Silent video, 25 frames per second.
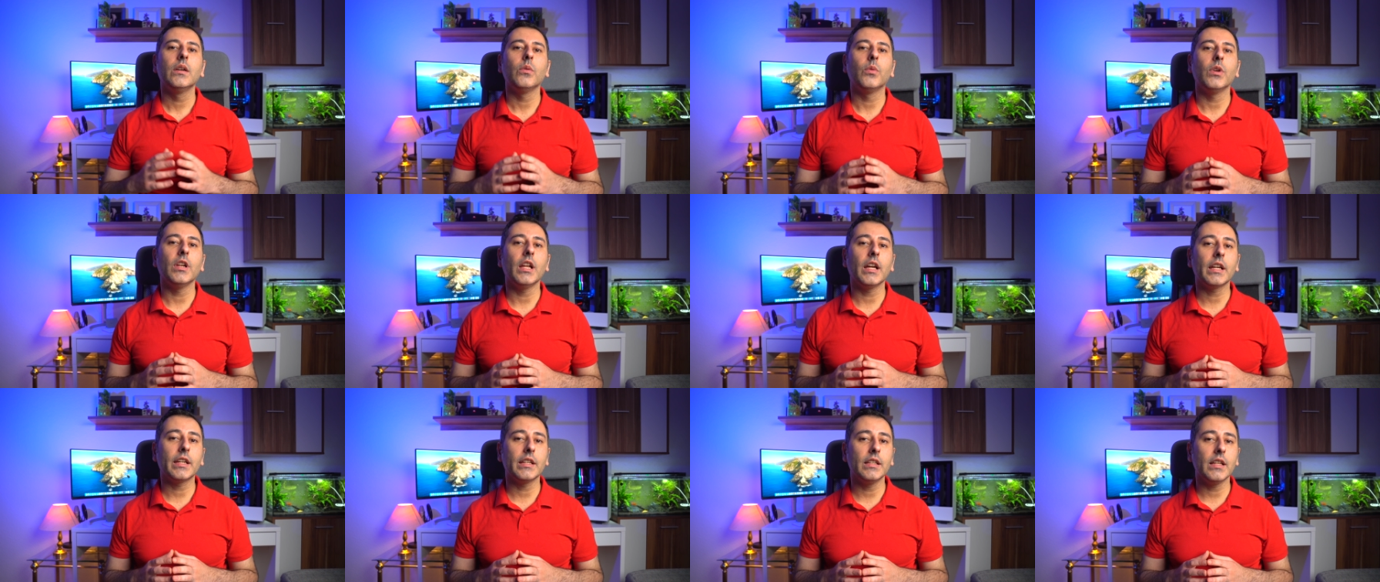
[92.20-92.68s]

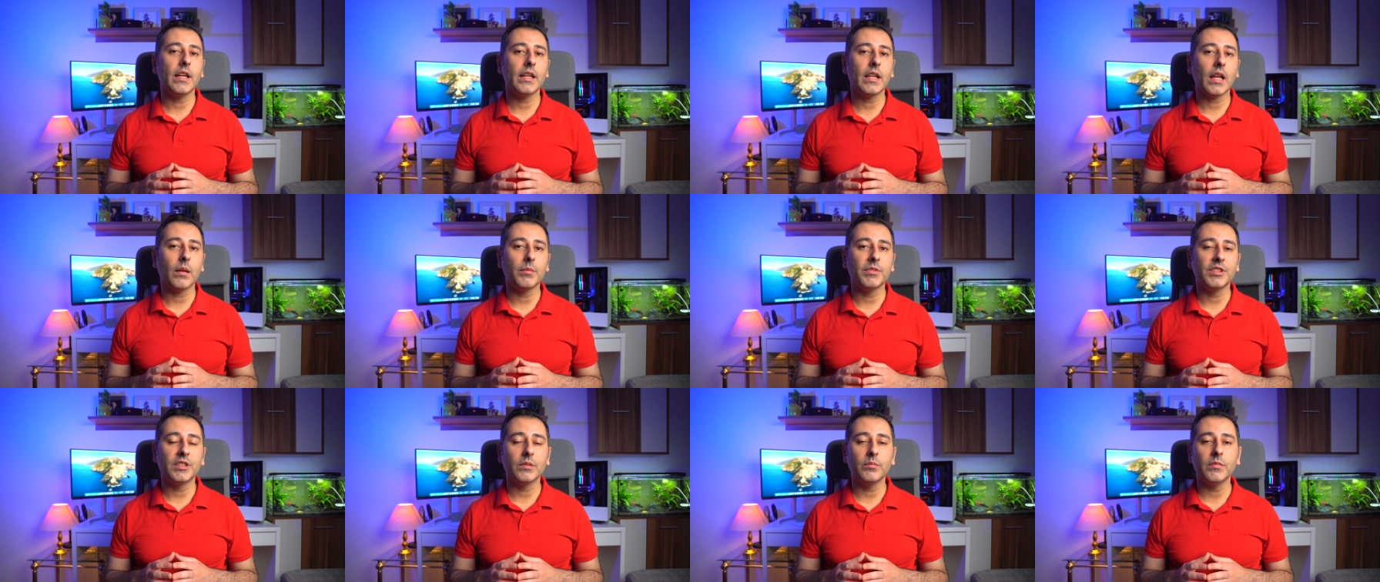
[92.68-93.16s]
ولكن الان
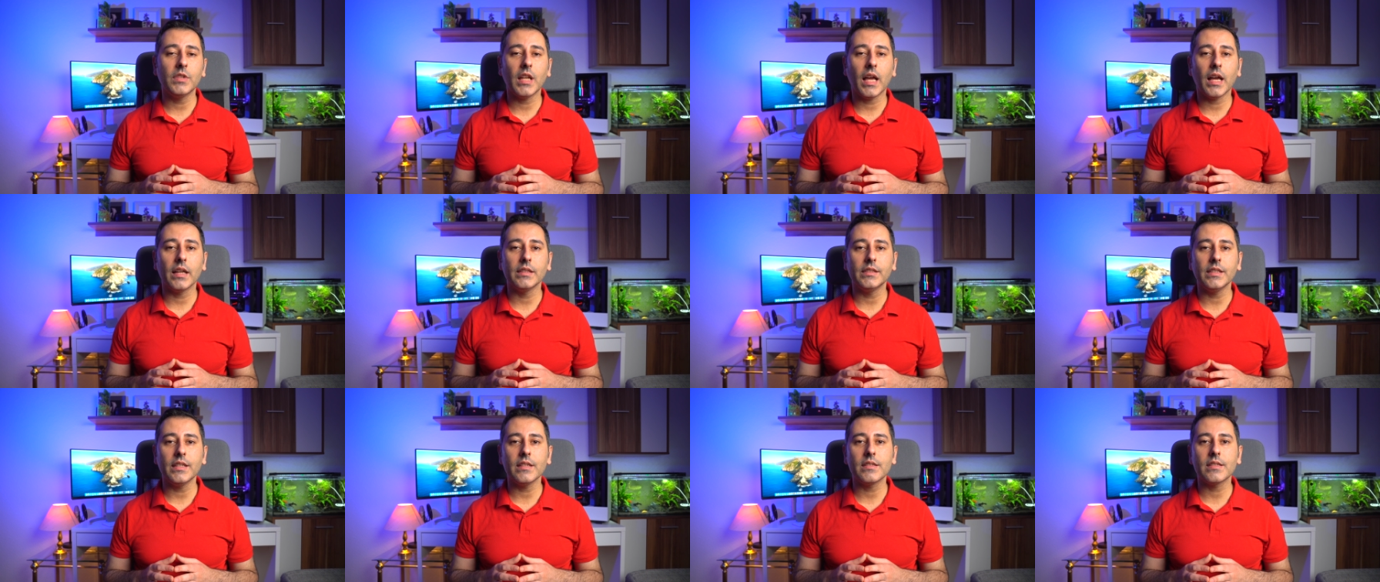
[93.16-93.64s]
عم بيتم
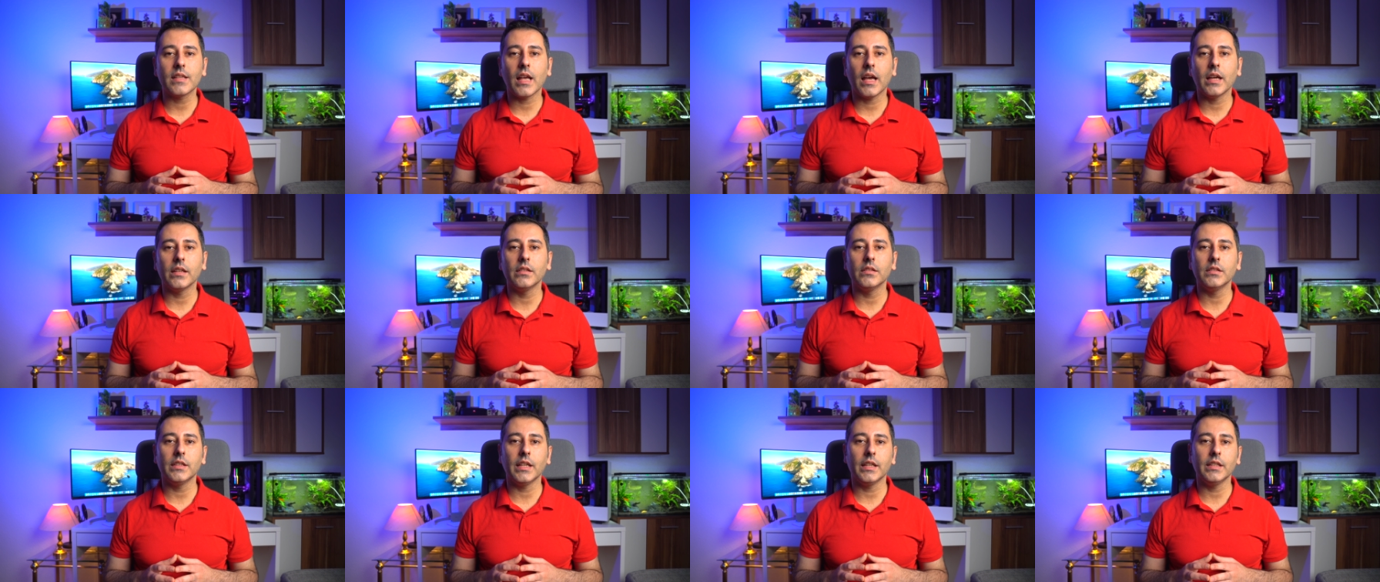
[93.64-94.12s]
الحديث
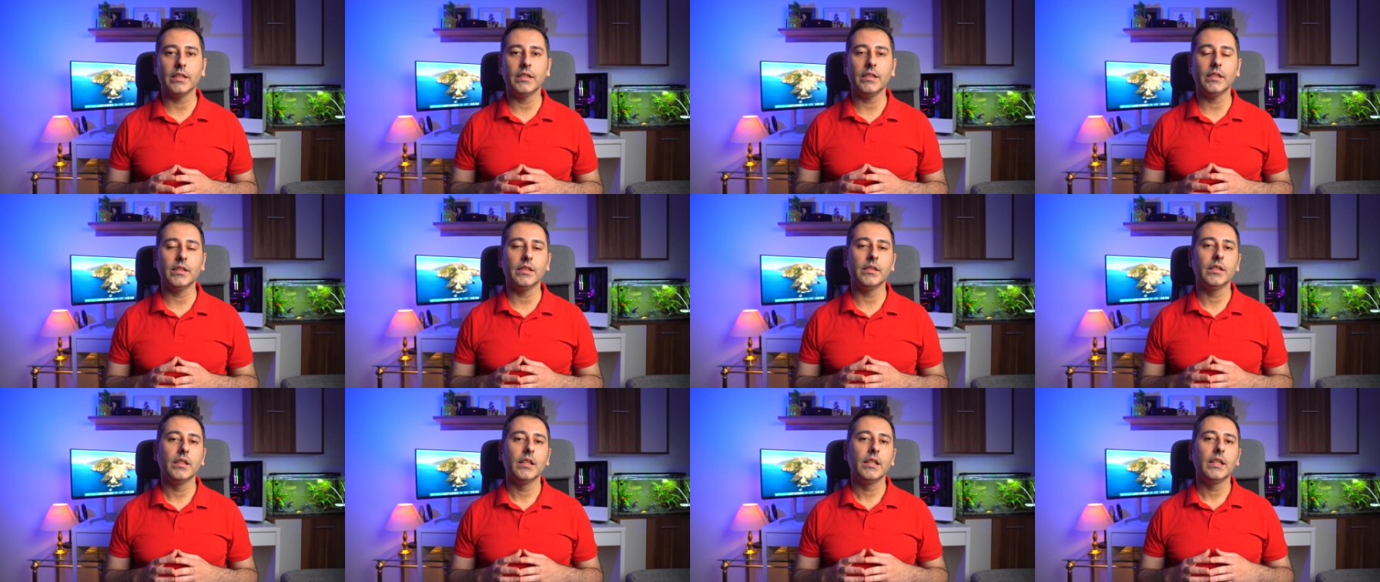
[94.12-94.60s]
عن
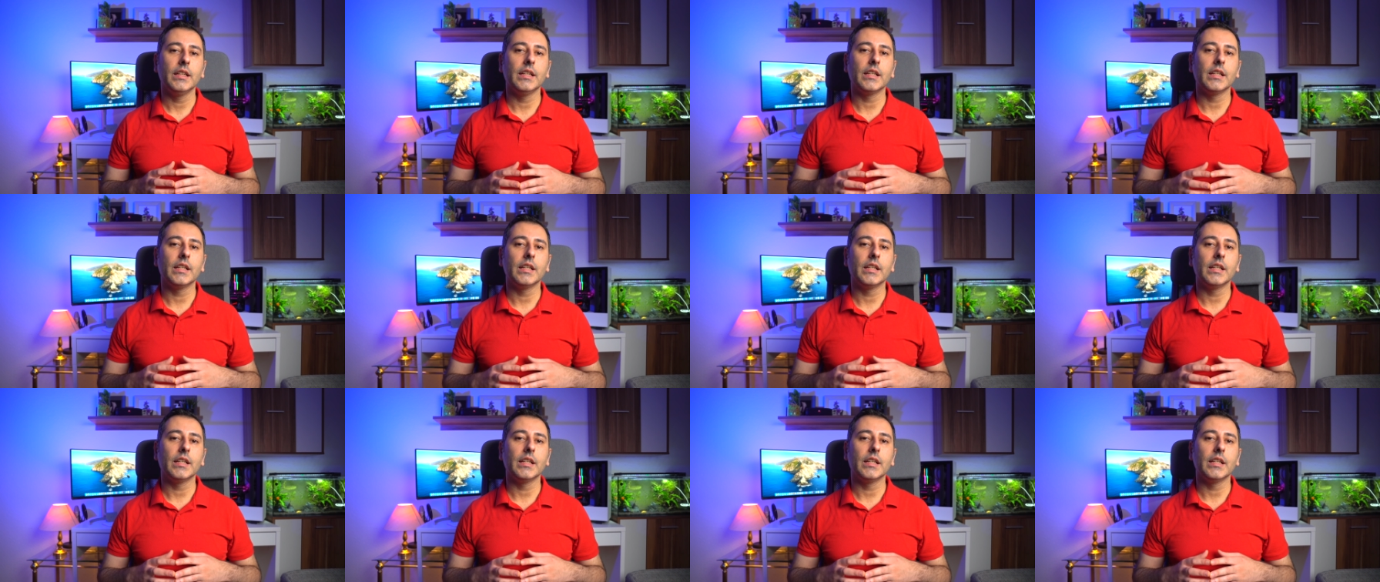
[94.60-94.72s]
يعني